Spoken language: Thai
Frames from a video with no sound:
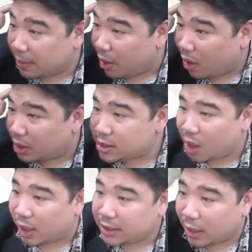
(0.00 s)
มองสอ
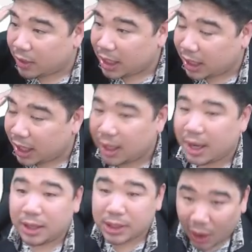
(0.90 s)
นจากวิธีคิด
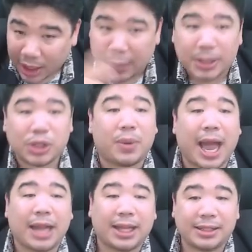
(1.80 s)
สอนจากประสบการ
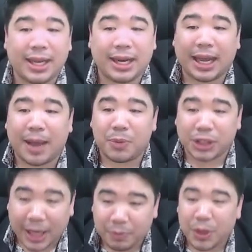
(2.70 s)
ณ์ทั้งสิ้นนะครับ เพราะฉะ
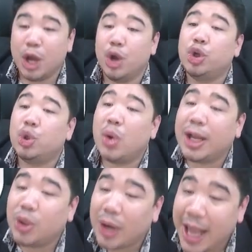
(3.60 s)
นั้นช่วยกัน
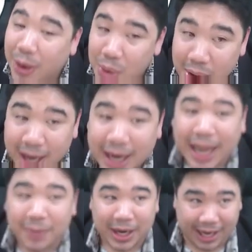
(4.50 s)
ทดเลขด้วยนะค
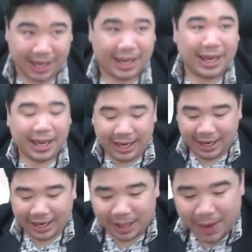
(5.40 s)
รับนะฮะ
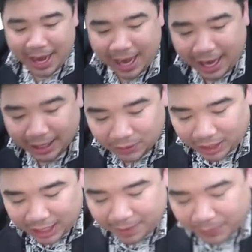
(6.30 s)
ทำไม อ่ะทุกคน
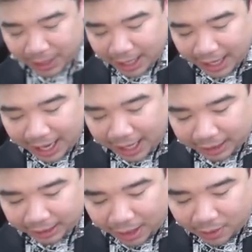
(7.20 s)
เริ่ม x
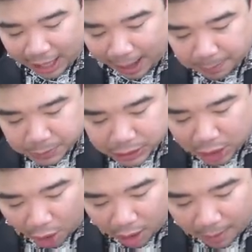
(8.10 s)
เท่ากับ
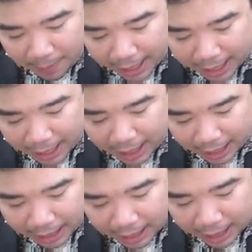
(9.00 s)

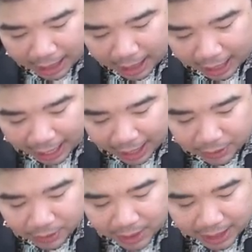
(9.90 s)
2,500นะ หาร
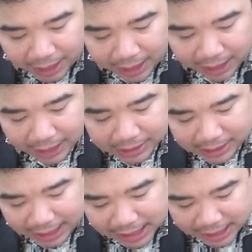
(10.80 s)
ด้วย
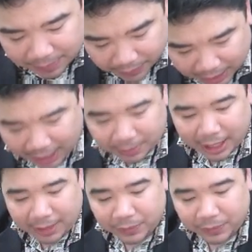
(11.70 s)
40 นะครับนะ